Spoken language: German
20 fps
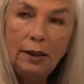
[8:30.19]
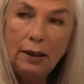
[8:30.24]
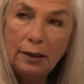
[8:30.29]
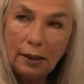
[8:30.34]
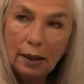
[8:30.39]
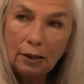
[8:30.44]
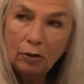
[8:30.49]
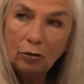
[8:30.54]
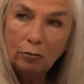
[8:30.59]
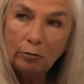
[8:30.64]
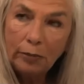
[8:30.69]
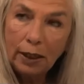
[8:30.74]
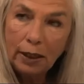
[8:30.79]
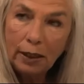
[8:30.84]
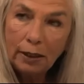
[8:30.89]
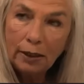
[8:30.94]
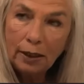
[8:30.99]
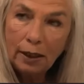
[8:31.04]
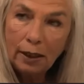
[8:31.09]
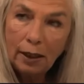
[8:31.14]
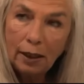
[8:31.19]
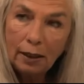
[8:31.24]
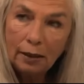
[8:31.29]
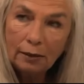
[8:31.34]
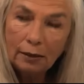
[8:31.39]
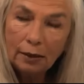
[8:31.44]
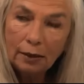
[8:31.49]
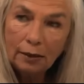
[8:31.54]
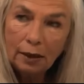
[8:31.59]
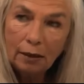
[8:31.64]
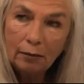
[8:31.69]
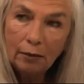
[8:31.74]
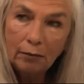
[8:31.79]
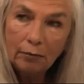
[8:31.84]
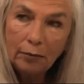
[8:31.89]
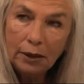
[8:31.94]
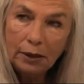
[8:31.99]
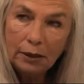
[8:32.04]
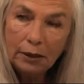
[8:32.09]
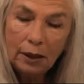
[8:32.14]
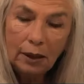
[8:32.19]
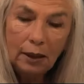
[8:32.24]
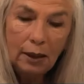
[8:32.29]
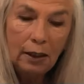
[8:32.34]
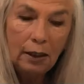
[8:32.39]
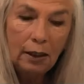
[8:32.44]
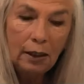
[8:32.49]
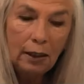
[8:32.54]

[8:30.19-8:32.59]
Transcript: nicht atomaren Charakters, aber mit